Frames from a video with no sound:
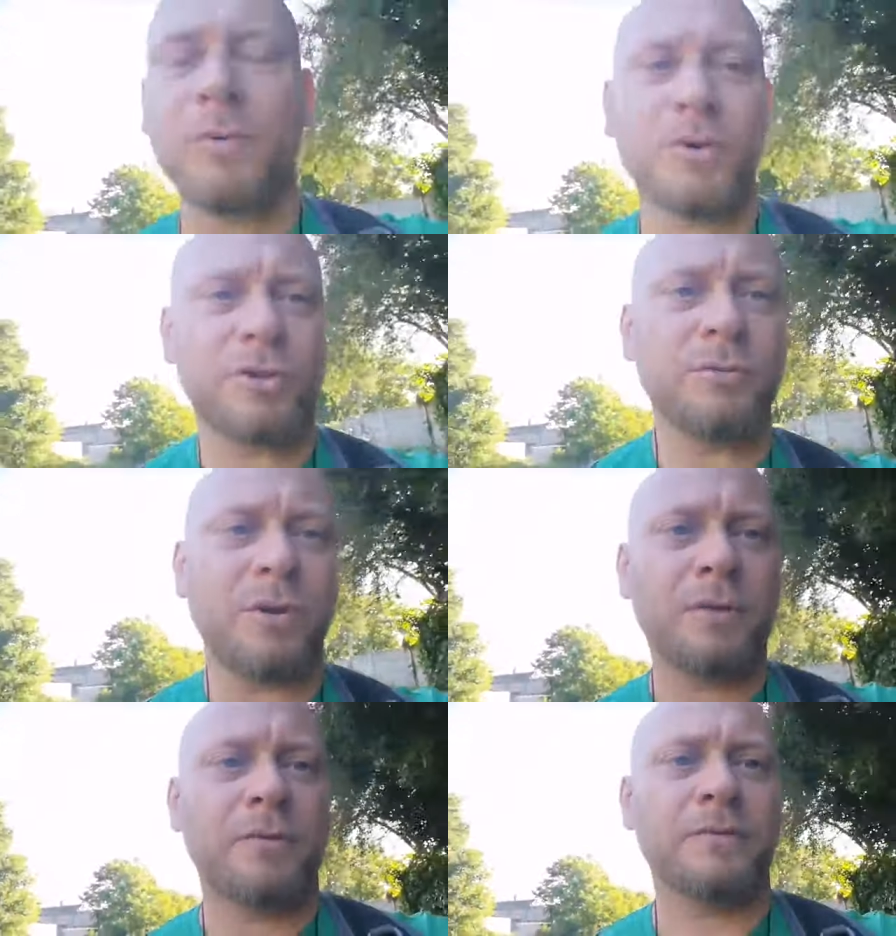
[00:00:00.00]
miłości
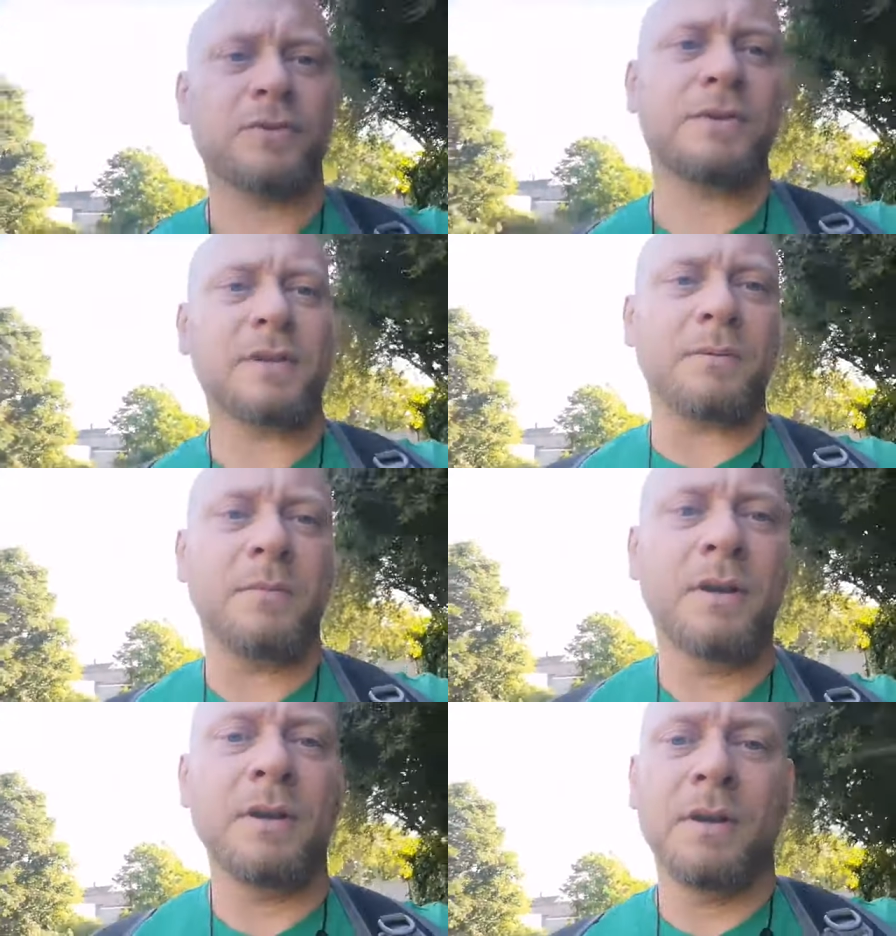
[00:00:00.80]
dał we wszystkim.
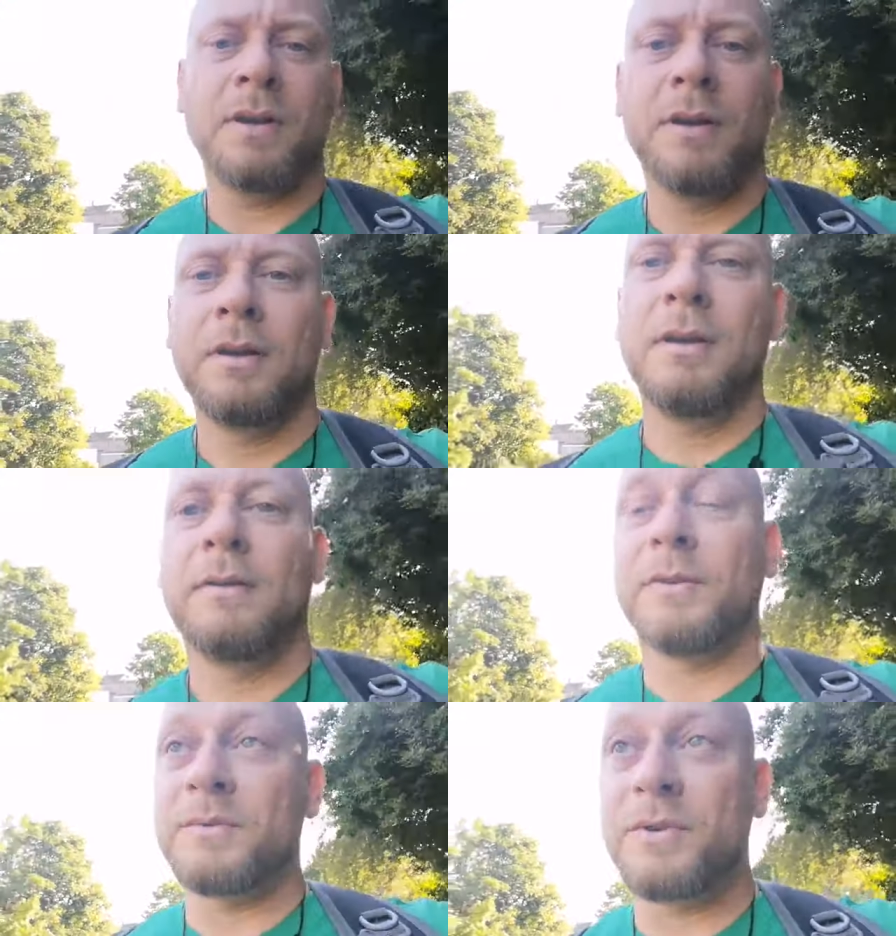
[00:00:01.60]

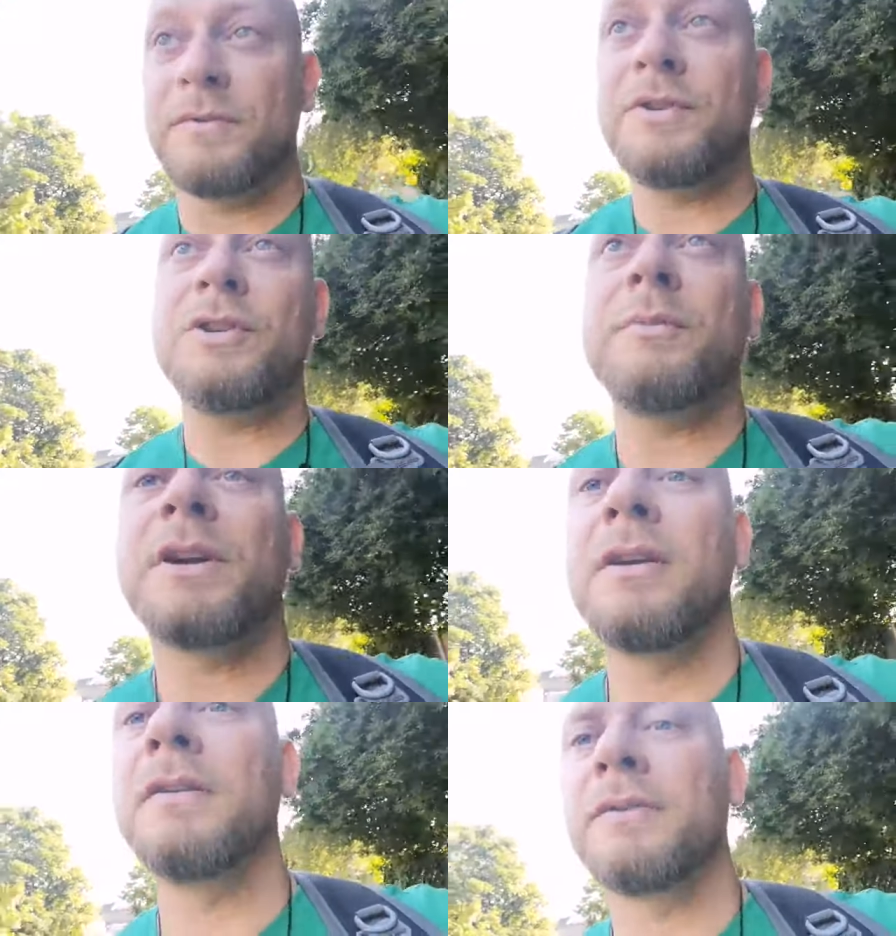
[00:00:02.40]
W tym, co
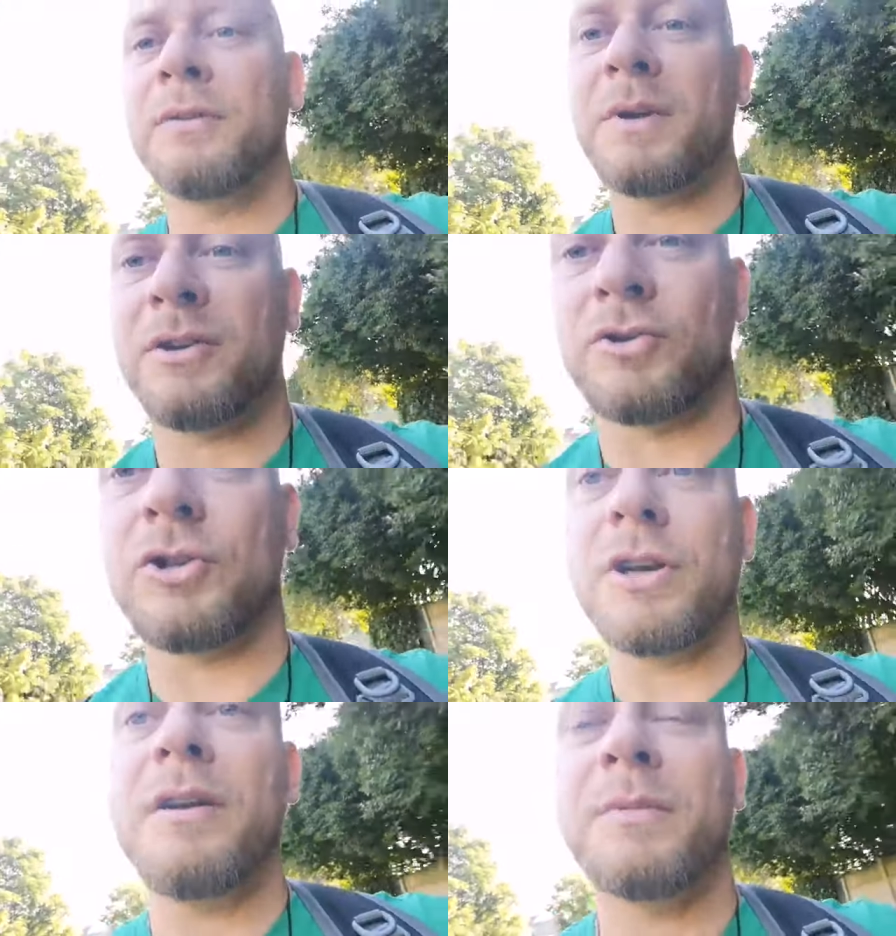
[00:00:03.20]
widzimy, w tym, jak
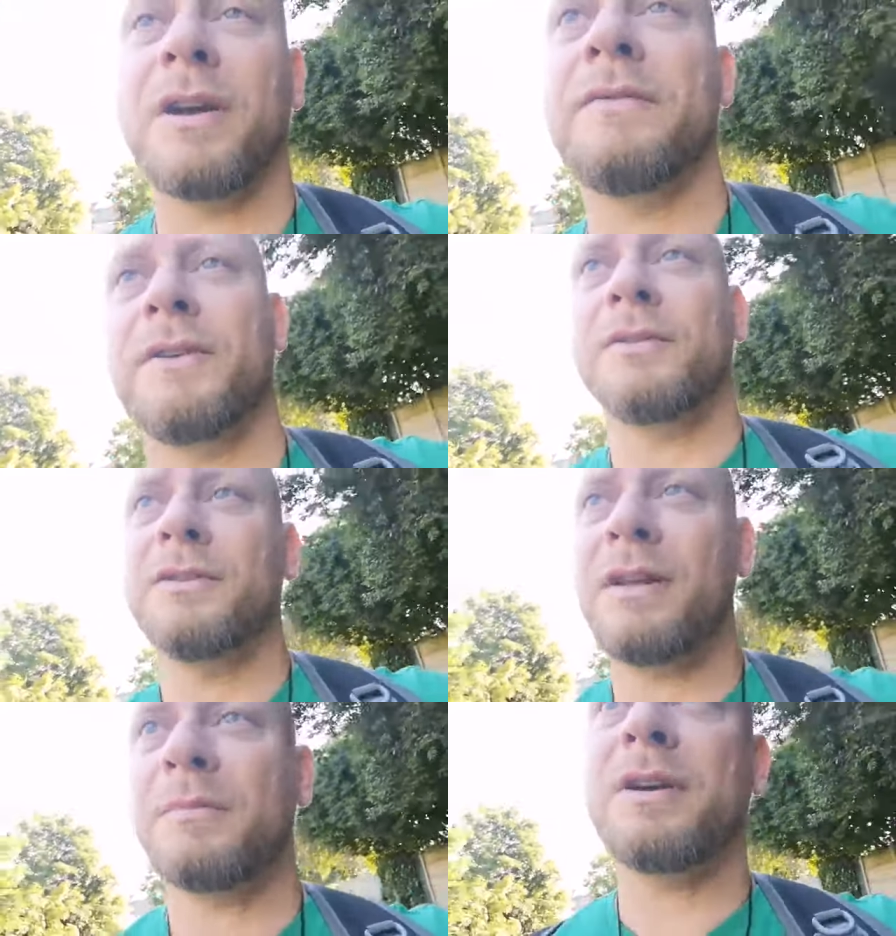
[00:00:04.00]
żyjemy, jak
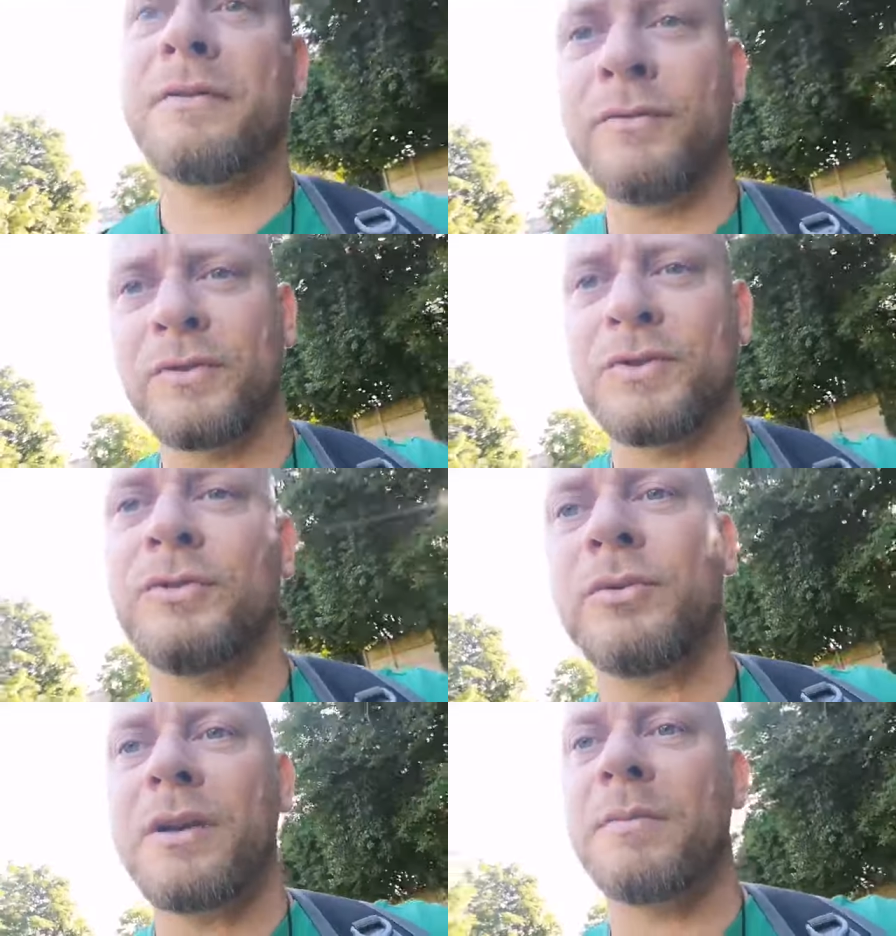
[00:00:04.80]
wyglądamy, jak
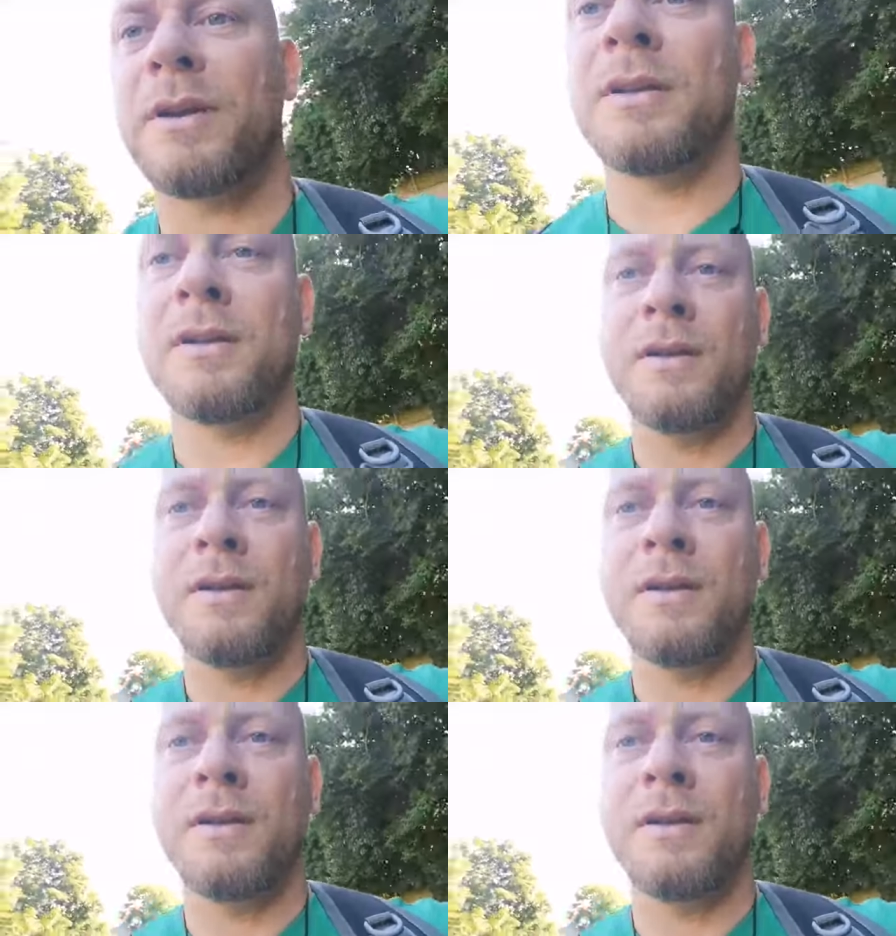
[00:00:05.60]
funkcjonujemy,